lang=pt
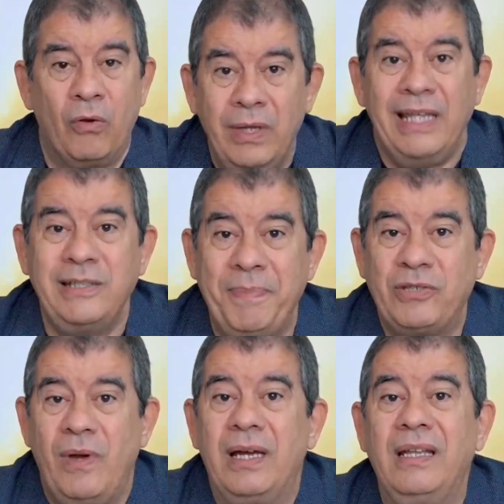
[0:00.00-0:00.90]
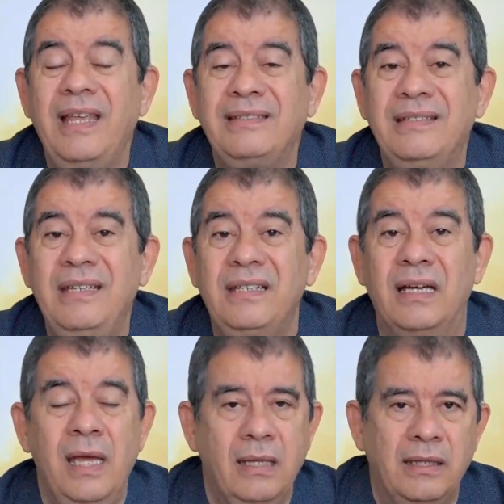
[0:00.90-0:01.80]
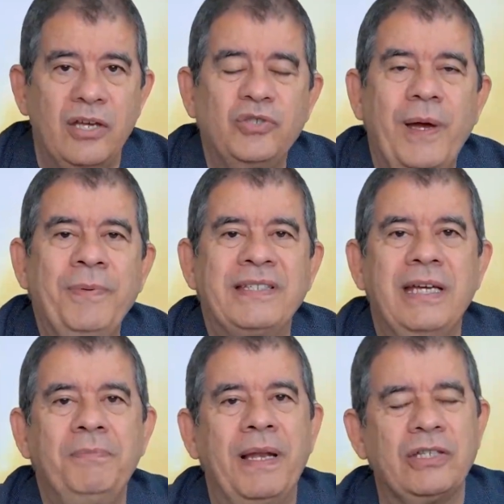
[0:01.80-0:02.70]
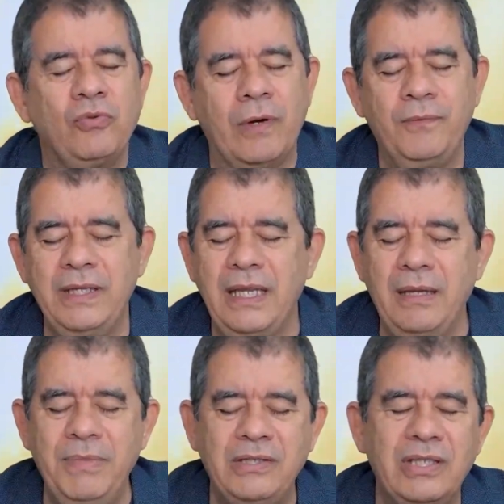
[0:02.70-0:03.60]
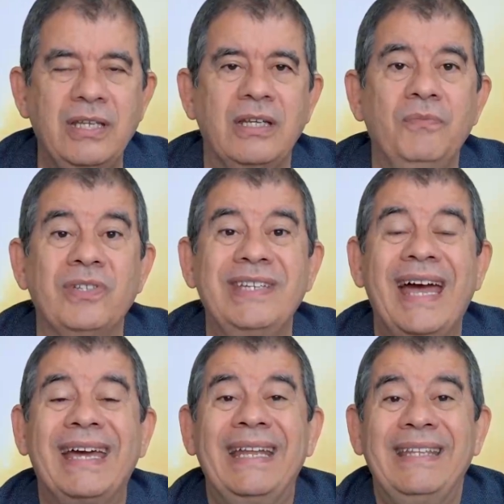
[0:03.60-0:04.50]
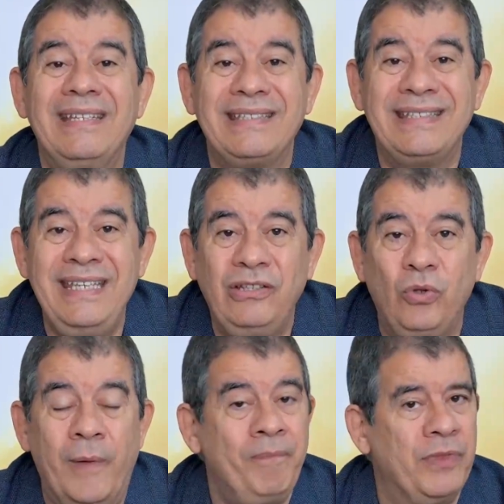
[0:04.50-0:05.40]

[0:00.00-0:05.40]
Quando essa pessoa é agradecida, Deus vai fazer pela sua vida na medida que você é agradecido.